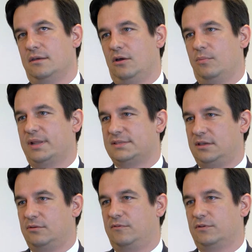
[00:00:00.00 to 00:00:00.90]

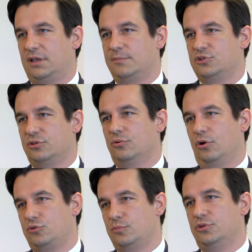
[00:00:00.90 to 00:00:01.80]
obracają kwotami
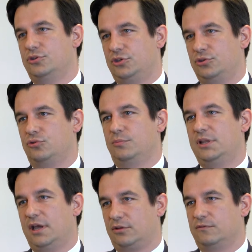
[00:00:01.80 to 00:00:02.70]
rzędu 8 do 10
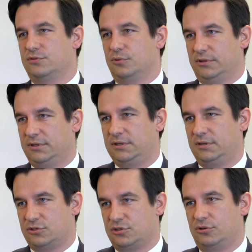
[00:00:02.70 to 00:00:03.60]
miliardów
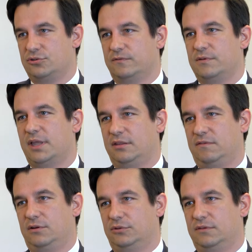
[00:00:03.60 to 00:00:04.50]
złotych, jeżeli chodzi o
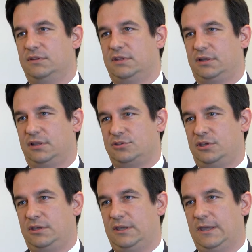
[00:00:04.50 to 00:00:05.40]
wymianę waluty w
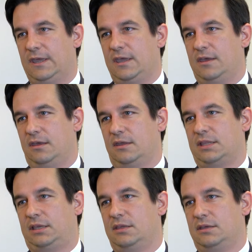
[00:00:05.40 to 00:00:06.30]
internecie.
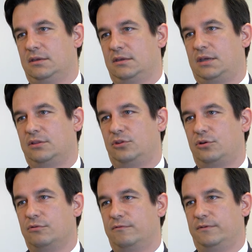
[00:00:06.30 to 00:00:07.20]
Takich
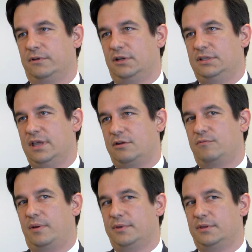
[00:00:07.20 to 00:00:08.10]
kantorów,
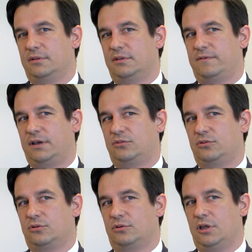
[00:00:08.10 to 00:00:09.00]
liderów mamy de
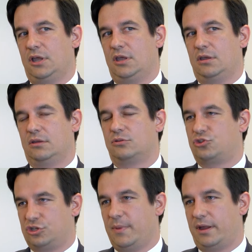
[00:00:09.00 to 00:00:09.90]
facto
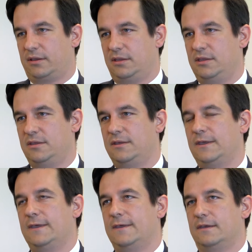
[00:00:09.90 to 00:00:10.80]
trzy marki.
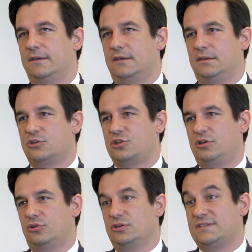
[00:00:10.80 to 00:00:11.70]
E,
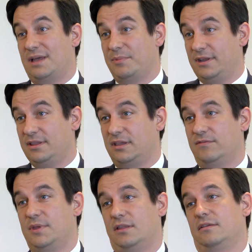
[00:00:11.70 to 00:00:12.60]
jeżeli chodzi o sam
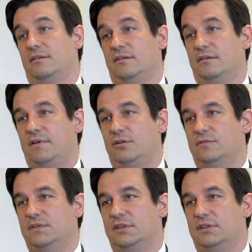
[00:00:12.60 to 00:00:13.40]
rynek wymiany e, walut w